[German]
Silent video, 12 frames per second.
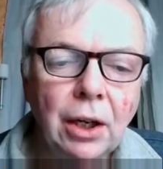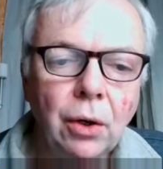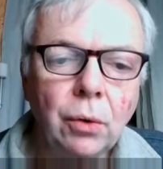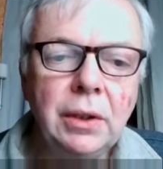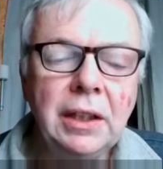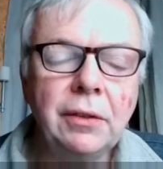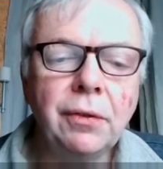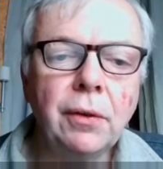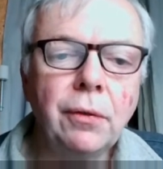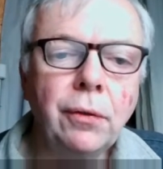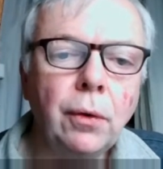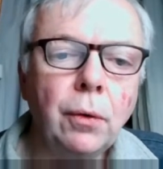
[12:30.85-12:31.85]
und nicht
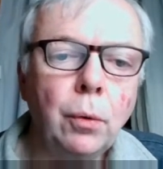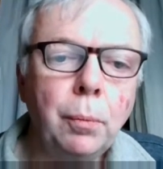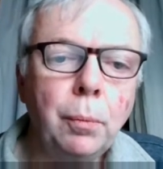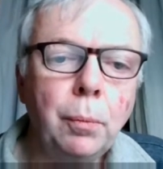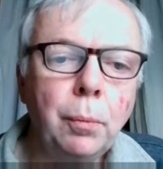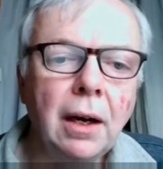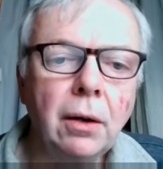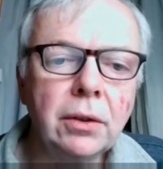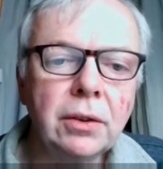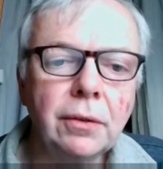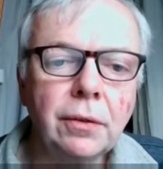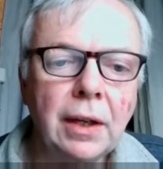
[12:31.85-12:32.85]
von vor oben
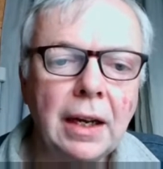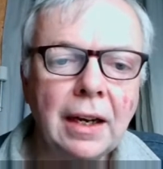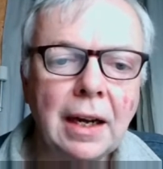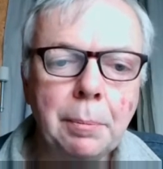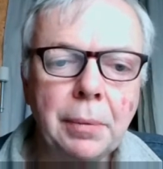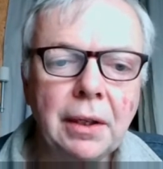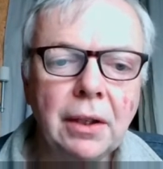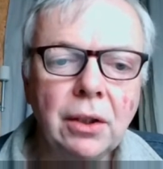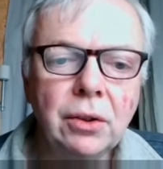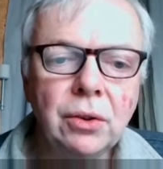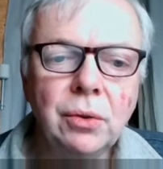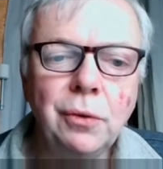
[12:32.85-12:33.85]
heraus herab
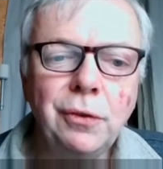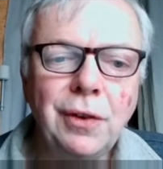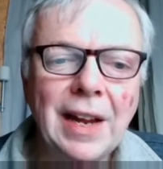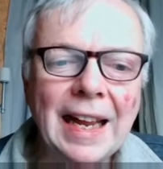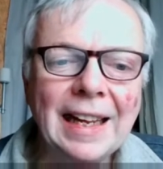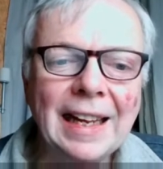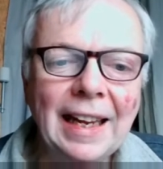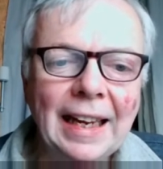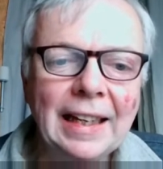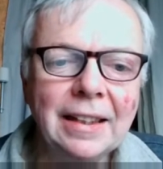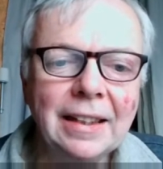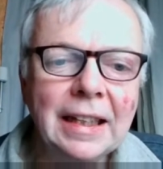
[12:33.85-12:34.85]
zu
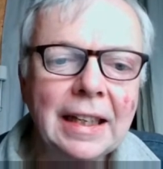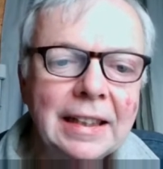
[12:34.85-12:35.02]
verhängen.